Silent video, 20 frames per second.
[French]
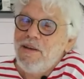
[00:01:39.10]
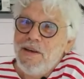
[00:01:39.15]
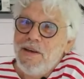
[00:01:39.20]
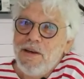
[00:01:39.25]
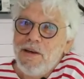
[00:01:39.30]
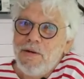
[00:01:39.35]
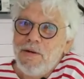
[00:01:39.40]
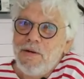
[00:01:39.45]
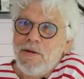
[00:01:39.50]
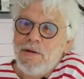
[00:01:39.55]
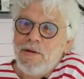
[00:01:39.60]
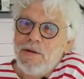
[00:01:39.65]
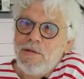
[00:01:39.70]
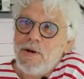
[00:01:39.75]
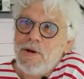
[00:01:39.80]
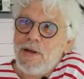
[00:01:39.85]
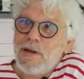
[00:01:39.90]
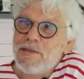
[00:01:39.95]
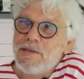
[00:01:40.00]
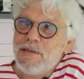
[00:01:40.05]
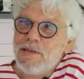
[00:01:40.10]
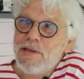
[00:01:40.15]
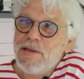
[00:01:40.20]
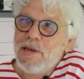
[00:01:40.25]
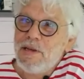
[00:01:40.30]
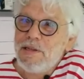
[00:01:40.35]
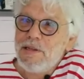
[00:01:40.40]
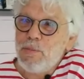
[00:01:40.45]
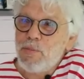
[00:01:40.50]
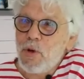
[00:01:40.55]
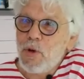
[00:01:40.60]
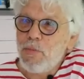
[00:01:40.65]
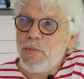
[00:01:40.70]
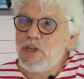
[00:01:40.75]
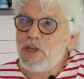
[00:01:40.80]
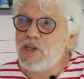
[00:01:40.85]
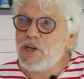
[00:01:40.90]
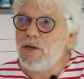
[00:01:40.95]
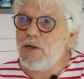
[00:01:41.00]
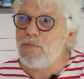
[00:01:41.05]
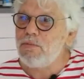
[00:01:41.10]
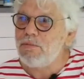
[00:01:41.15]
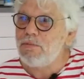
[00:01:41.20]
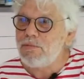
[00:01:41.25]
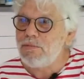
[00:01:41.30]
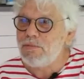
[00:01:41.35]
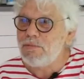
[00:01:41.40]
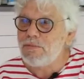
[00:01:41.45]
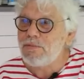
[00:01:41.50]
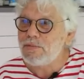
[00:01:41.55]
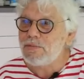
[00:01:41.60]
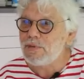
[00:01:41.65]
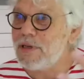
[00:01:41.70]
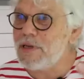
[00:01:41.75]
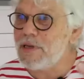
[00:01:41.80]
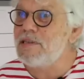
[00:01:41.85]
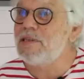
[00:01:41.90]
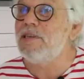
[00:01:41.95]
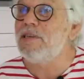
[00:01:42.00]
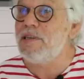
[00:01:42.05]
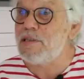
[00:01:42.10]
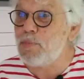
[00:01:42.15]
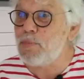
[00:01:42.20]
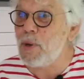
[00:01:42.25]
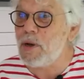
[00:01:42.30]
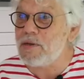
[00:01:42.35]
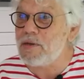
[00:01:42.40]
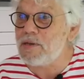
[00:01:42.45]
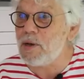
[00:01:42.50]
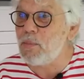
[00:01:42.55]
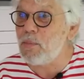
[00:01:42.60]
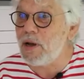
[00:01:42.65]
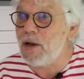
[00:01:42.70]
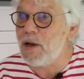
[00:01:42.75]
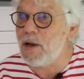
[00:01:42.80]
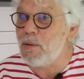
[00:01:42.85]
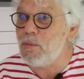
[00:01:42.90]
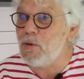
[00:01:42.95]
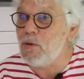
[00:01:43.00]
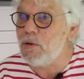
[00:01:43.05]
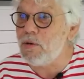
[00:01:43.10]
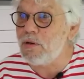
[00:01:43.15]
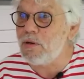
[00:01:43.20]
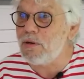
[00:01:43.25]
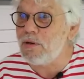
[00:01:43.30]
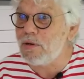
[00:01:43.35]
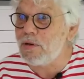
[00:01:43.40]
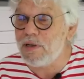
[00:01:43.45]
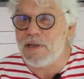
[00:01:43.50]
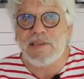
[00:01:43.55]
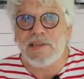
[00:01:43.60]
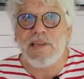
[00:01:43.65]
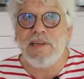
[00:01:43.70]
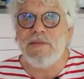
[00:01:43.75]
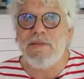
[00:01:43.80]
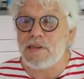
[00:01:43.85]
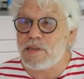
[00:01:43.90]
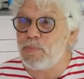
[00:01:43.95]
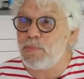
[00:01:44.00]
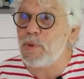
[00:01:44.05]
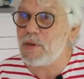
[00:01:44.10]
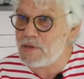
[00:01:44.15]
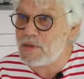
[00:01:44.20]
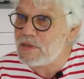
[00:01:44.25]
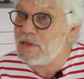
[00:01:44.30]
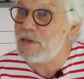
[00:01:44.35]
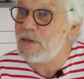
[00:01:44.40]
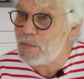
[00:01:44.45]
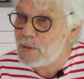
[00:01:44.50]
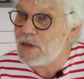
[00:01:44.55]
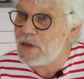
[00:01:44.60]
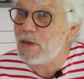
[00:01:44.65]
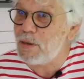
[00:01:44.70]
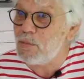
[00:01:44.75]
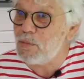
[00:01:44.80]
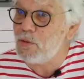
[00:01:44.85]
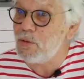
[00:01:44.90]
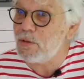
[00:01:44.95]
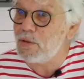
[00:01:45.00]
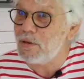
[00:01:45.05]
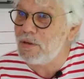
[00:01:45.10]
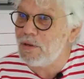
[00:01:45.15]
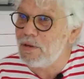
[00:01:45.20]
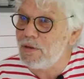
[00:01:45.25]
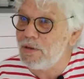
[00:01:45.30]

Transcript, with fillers: Et voilà, c'était un des premiers jalons. Qu'est-ce qui se passe après la mort Qu'est-ce qui va se passer après la mort